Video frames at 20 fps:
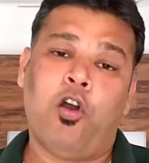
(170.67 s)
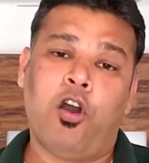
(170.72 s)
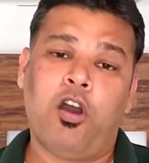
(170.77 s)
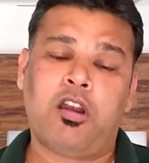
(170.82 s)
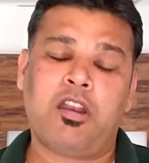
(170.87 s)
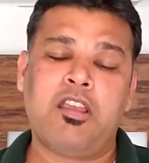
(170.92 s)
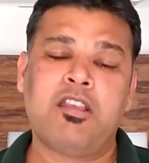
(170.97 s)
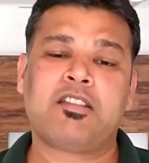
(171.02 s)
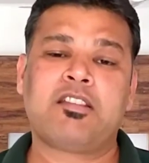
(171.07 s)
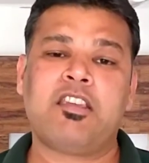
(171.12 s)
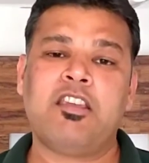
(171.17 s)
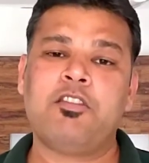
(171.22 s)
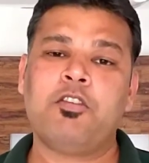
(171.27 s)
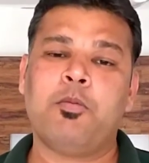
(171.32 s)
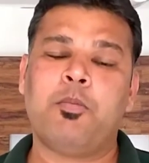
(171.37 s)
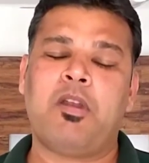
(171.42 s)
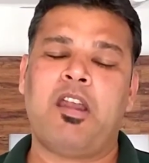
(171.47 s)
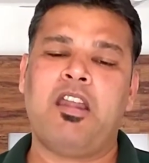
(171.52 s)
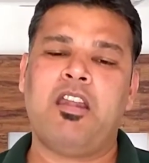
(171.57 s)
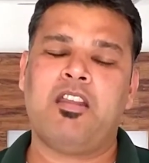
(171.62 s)
और इसकी
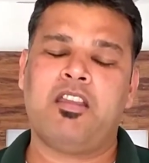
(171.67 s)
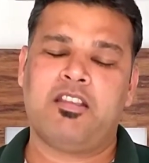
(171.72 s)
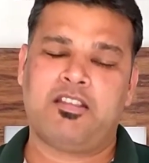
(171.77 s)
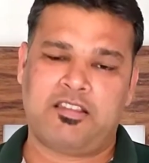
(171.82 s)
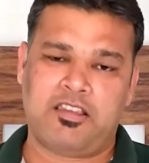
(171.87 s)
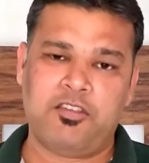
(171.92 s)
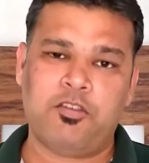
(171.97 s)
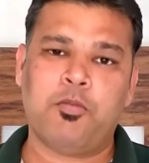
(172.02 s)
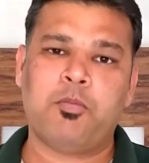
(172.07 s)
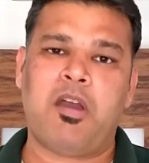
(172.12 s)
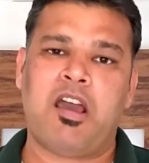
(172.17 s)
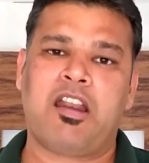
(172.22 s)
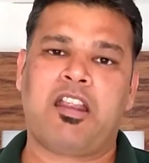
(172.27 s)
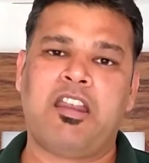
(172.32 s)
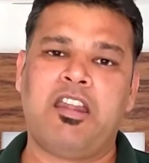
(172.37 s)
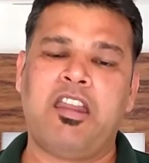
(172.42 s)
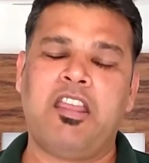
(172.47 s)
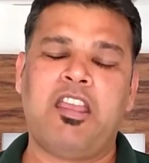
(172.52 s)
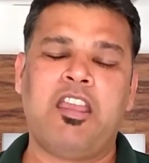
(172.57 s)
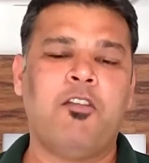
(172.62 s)
जो ब्रांड इसकी जो
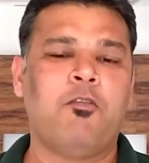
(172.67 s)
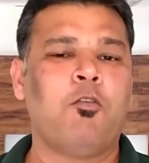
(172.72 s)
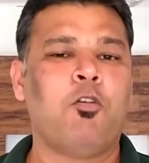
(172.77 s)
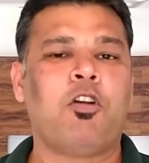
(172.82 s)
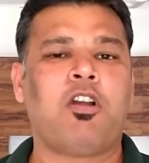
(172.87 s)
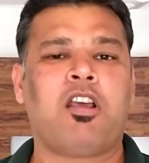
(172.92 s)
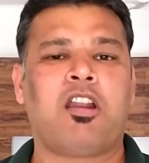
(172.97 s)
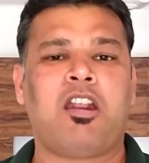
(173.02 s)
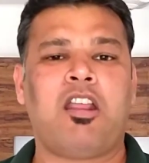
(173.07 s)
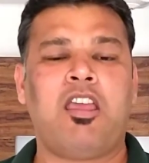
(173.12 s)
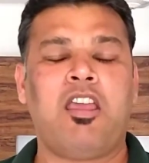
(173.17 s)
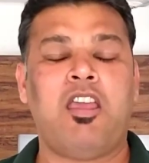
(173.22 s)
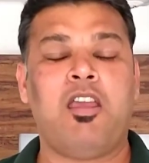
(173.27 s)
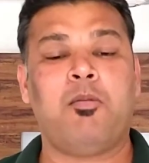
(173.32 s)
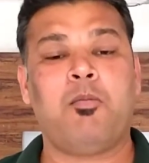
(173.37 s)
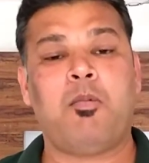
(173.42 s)
मार्केटिंग है वो कर रहे हैं